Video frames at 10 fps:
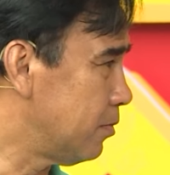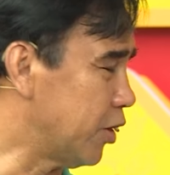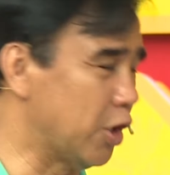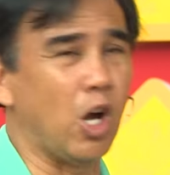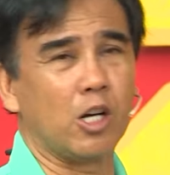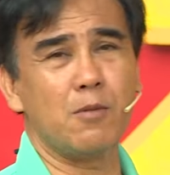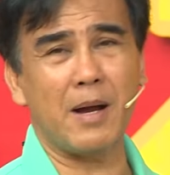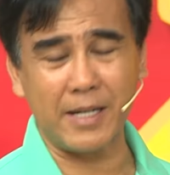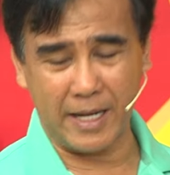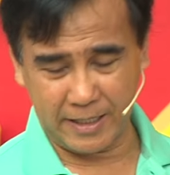những giọt nước
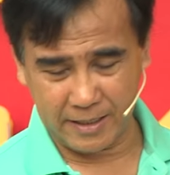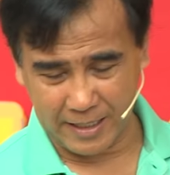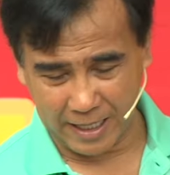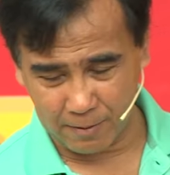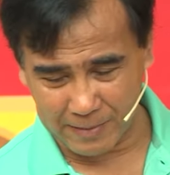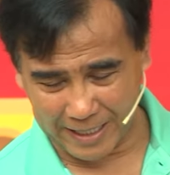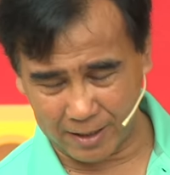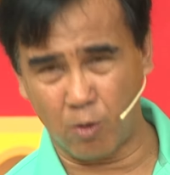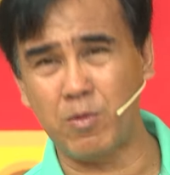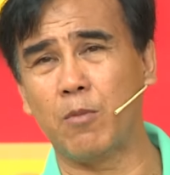mắt này ngày hôm nay
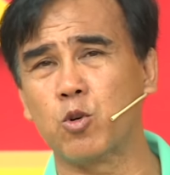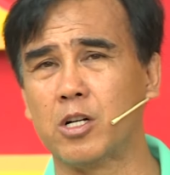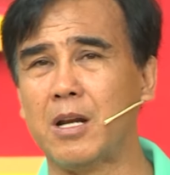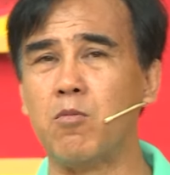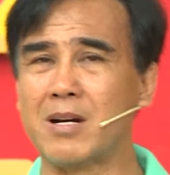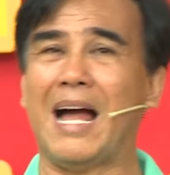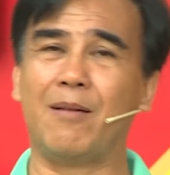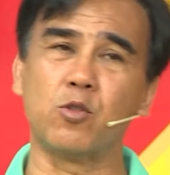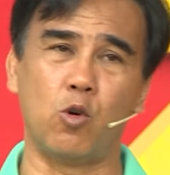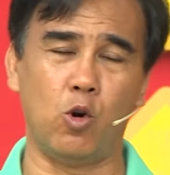cũng là một sự đồng
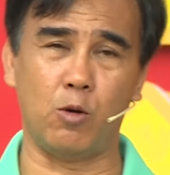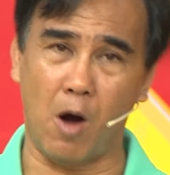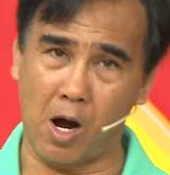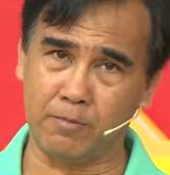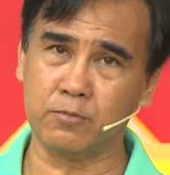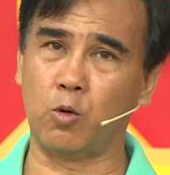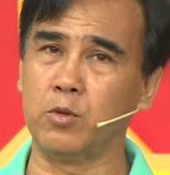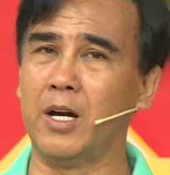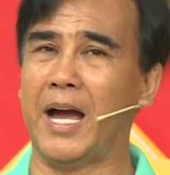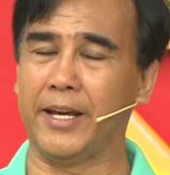cảm của bom cũng
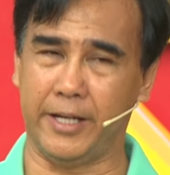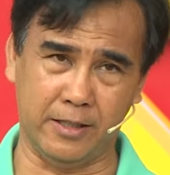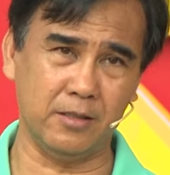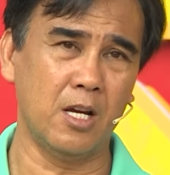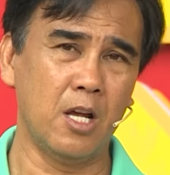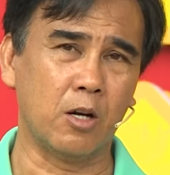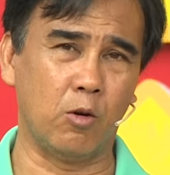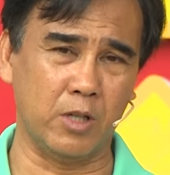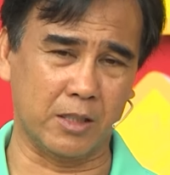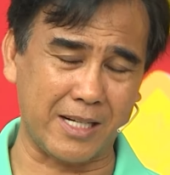như hải yến
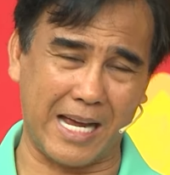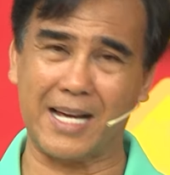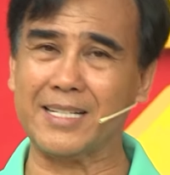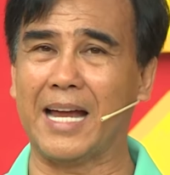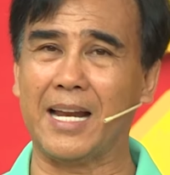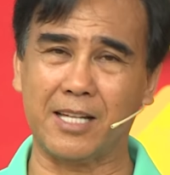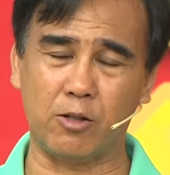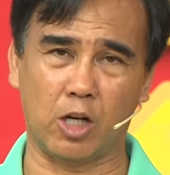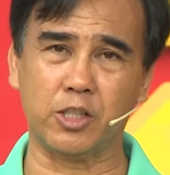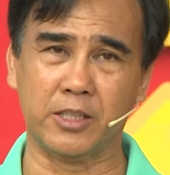cũng như tất cả khán giả đang theo
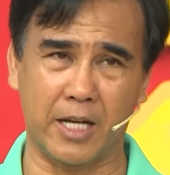dõi chương